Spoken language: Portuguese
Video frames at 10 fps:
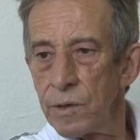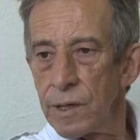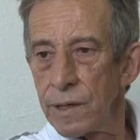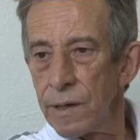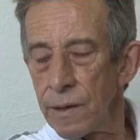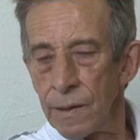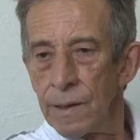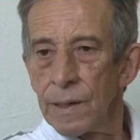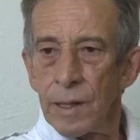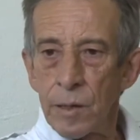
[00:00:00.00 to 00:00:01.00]
né, que
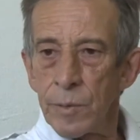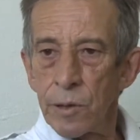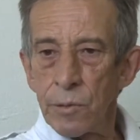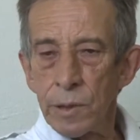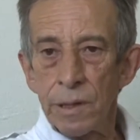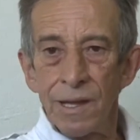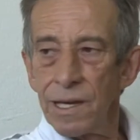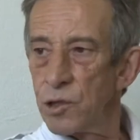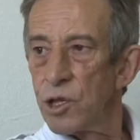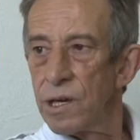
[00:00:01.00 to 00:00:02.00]
as pessoas
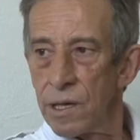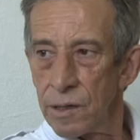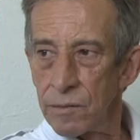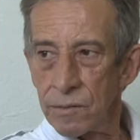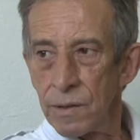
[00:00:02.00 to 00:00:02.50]
têm dinheiro,